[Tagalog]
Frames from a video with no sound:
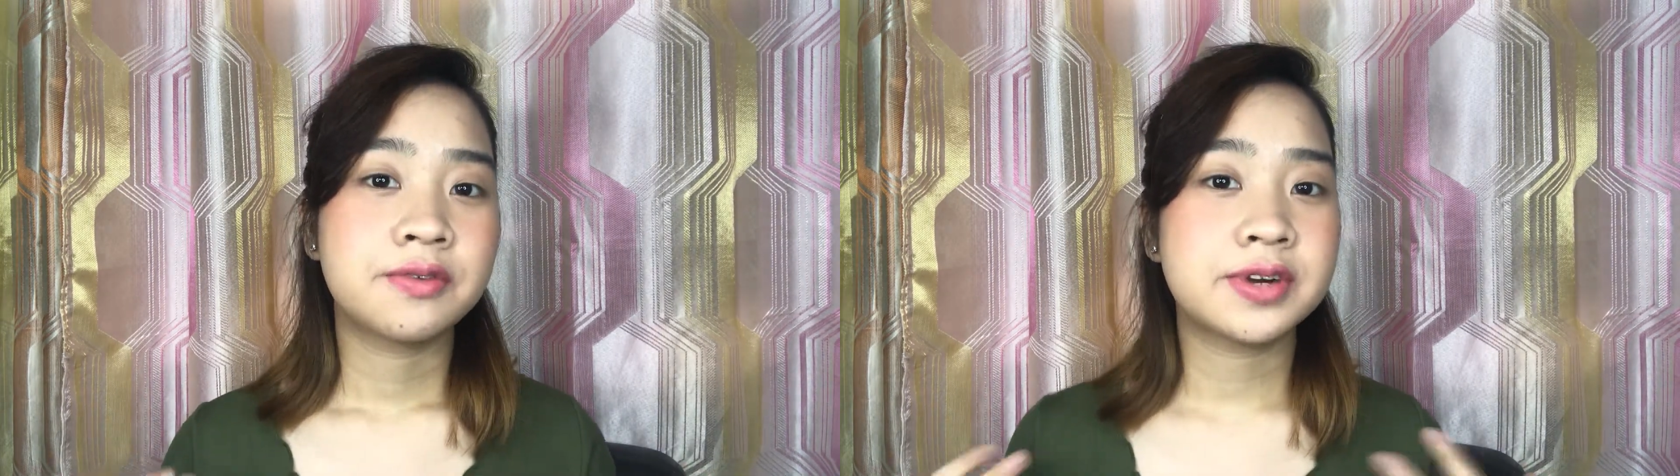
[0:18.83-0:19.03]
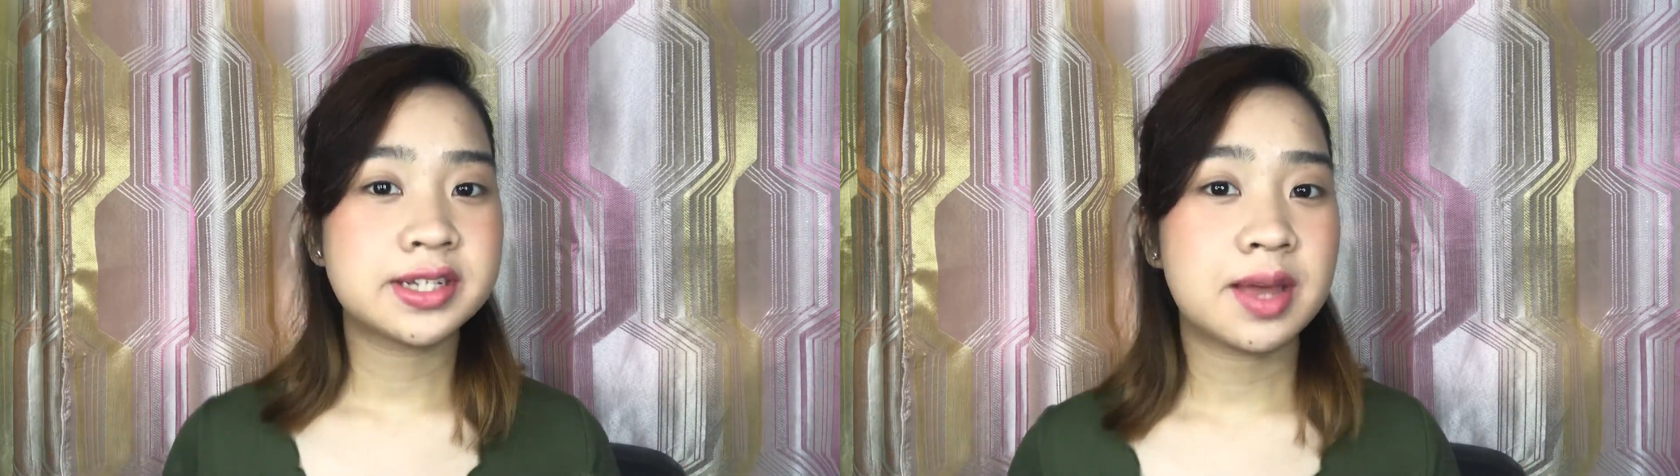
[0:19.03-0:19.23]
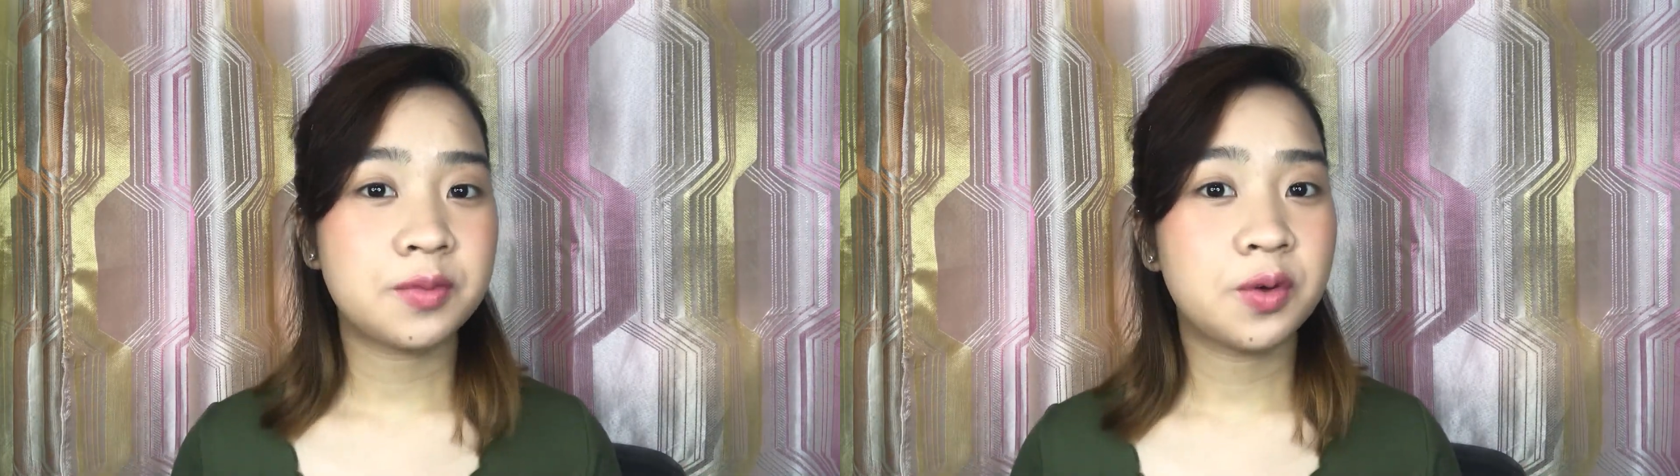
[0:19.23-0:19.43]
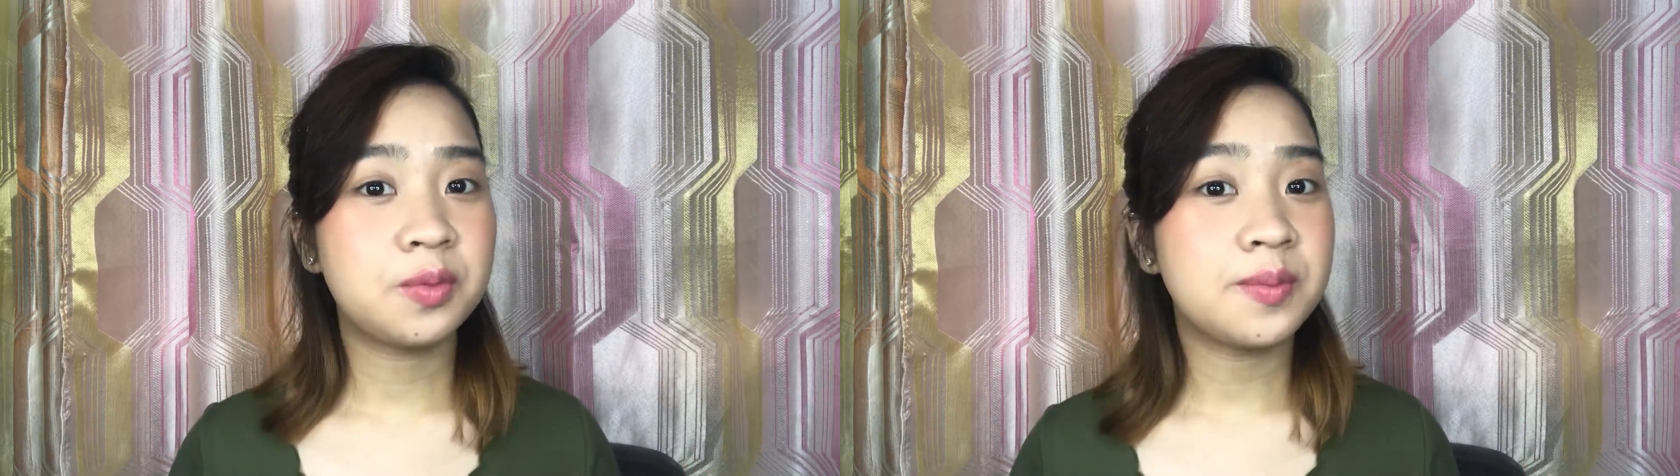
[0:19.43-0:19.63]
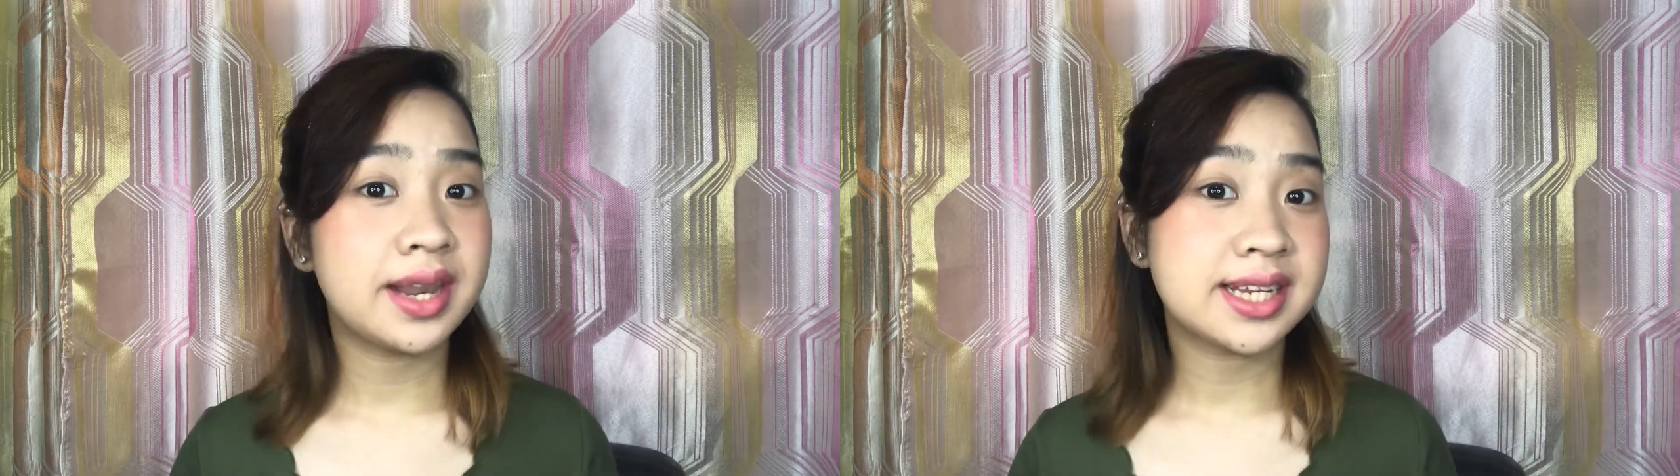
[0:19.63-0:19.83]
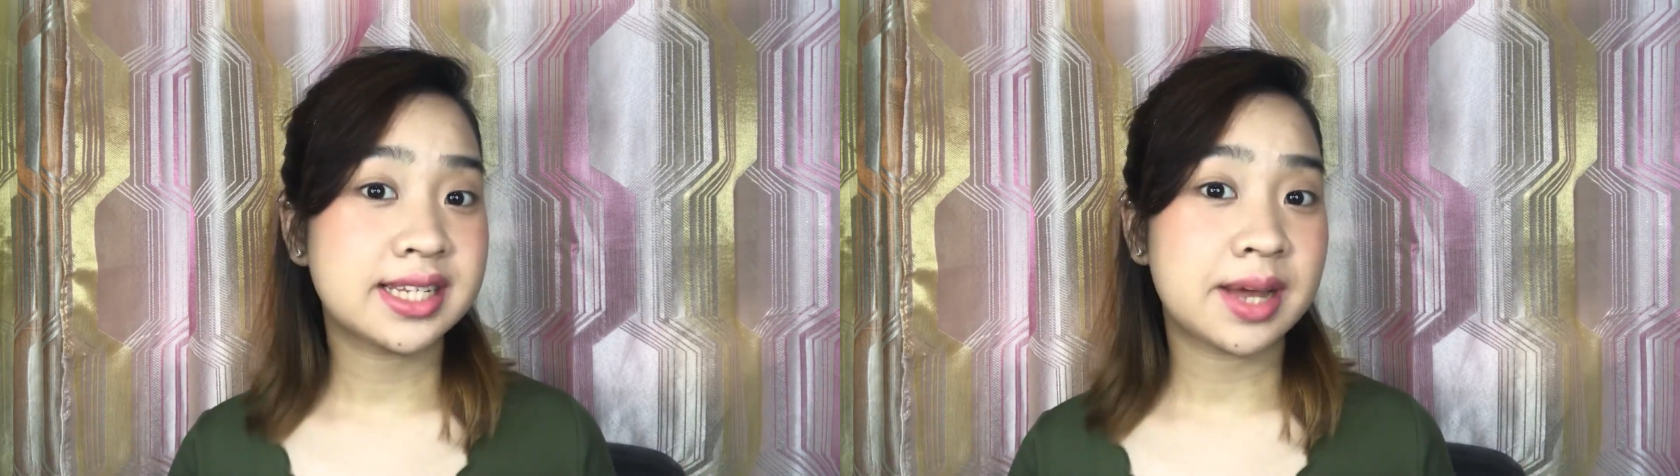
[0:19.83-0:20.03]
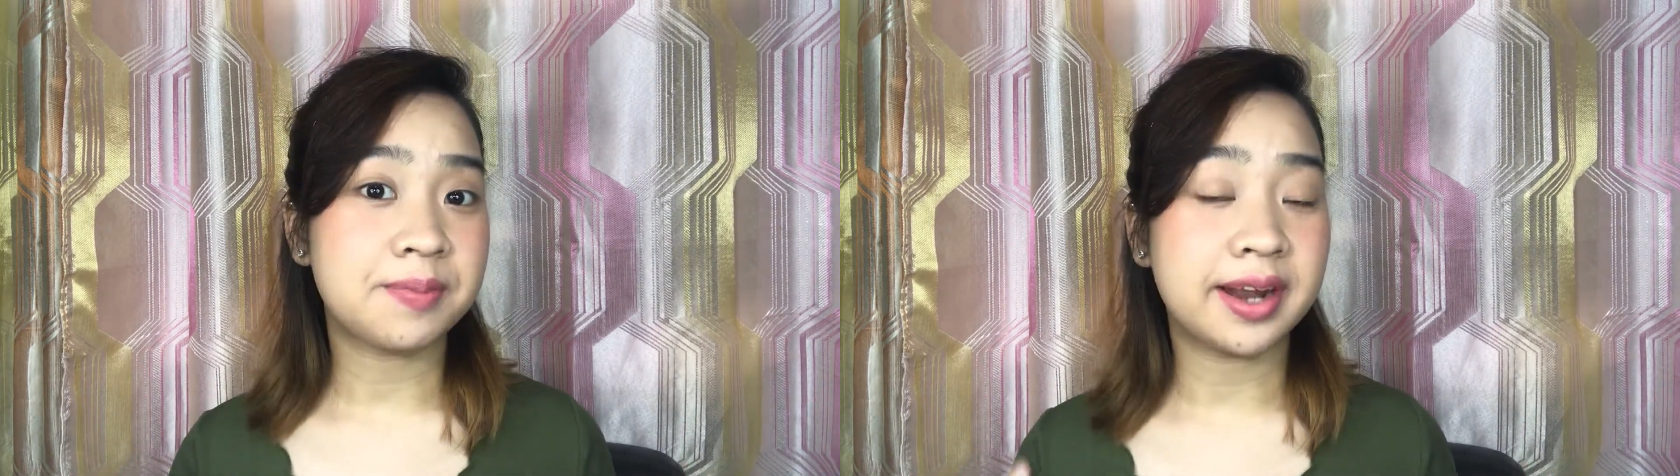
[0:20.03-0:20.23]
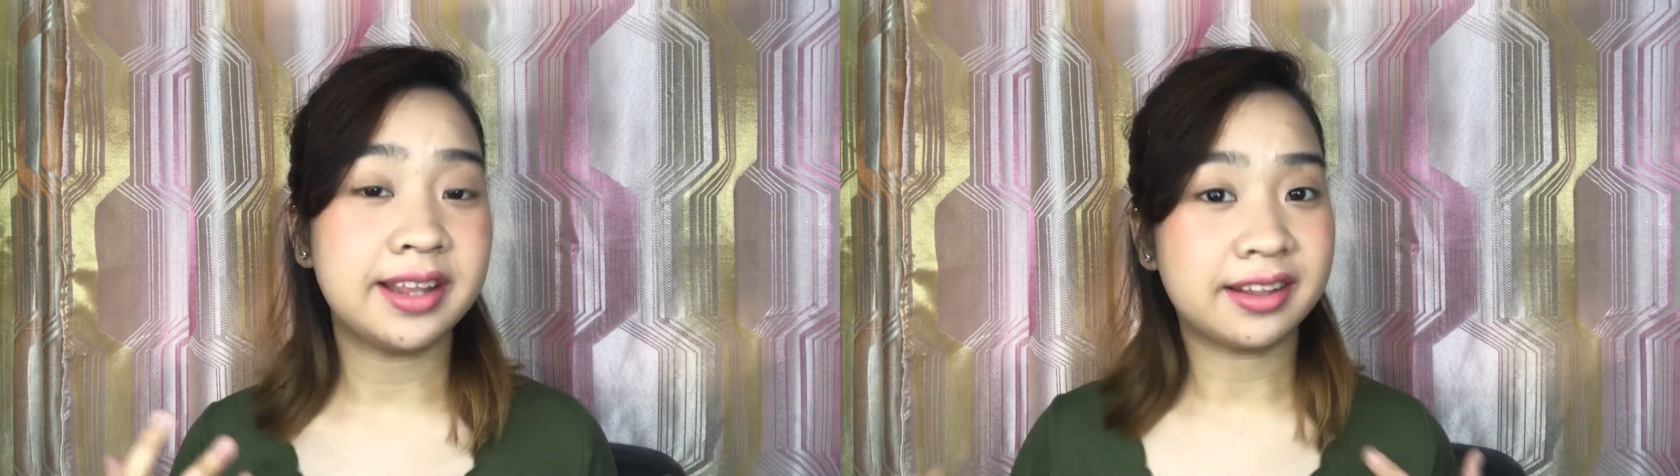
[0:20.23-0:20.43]
first time kong bumili sa
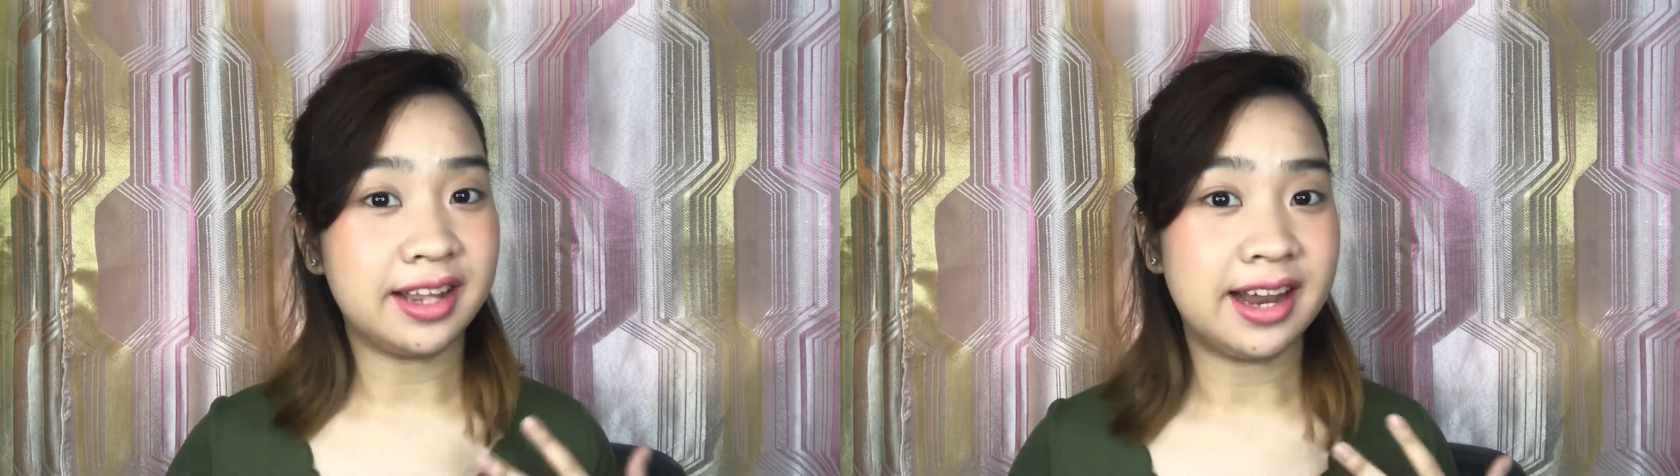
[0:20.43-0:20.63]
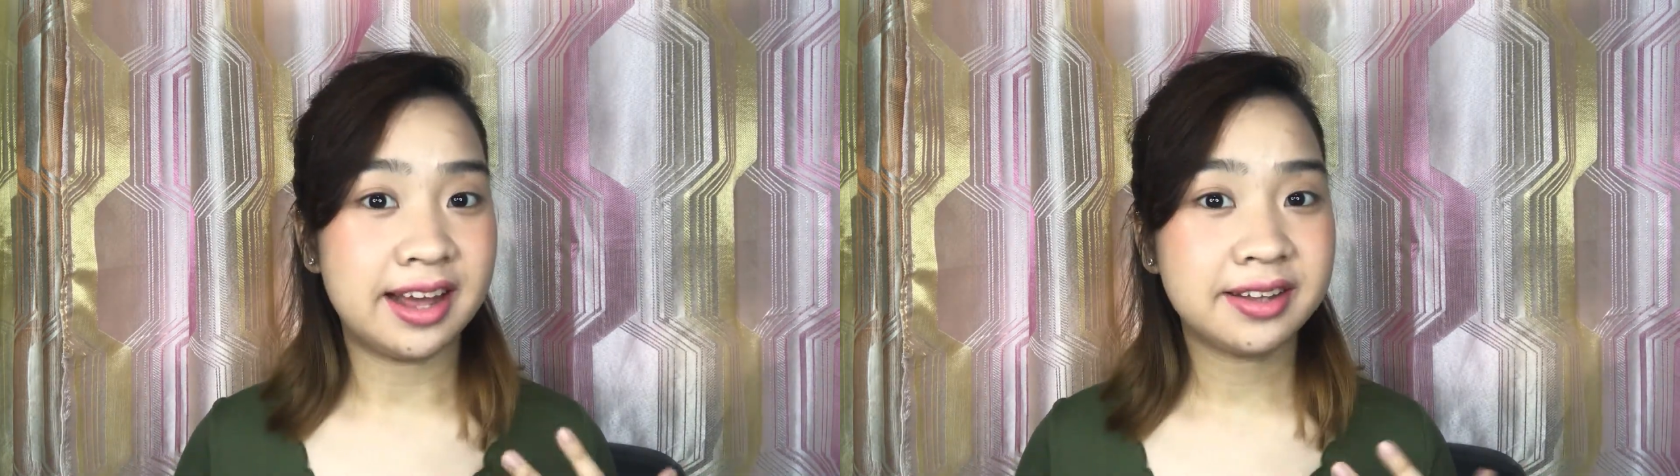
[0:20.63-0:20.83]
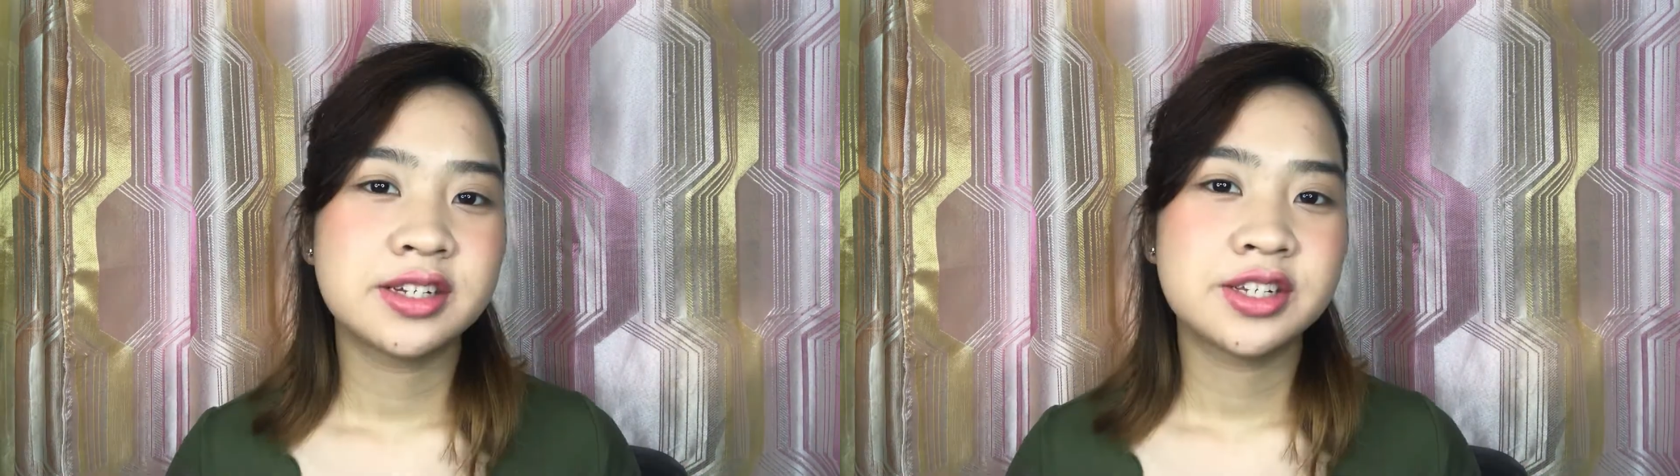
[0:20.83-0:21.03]
product nila.